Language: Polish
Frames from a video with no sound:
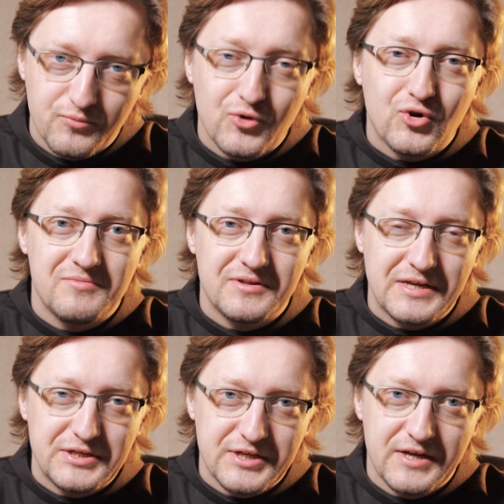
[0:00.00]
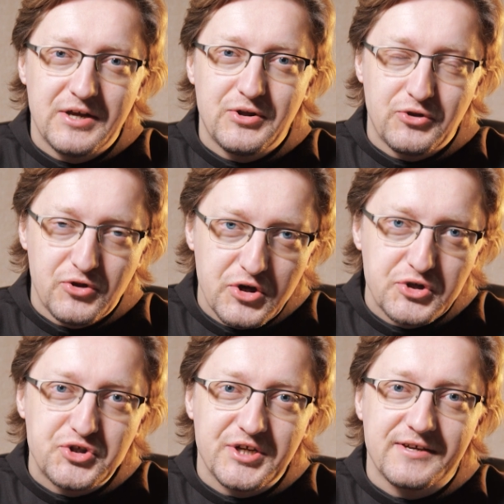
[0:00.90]
do komentarza
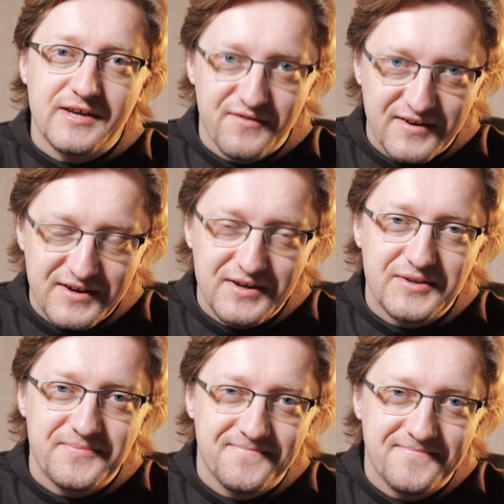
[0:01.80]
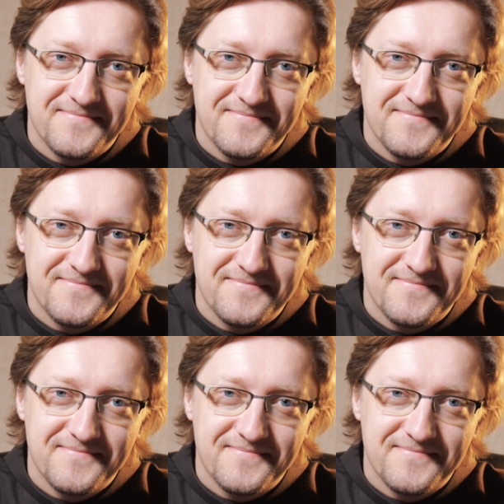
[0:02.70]
dzisiejszej Ewangelii.